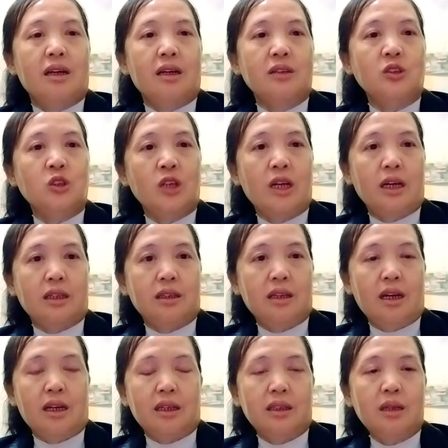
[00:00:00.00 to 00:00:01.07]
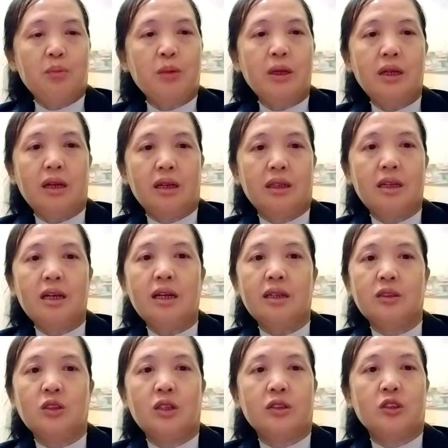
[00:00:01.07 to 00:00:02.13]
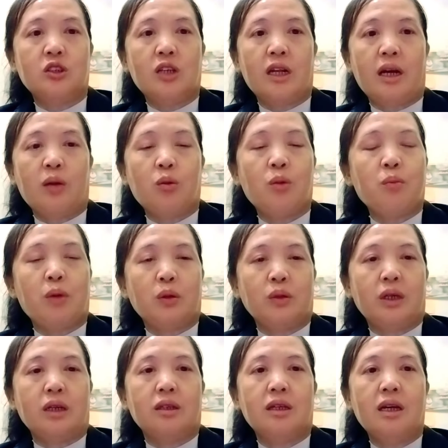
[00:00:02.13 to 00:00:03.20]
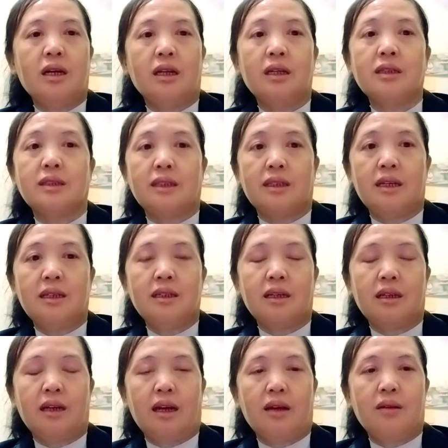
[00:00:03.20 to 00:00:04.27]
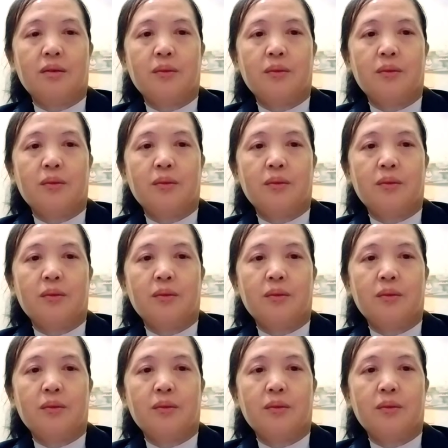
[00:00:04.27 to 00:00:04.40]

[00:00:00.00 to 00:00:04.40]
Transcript: là chỉ là tiền là tiếp bao nhiêu tiền là chỉ là ôm bọn tới tiền nên sẽ tới chơi nè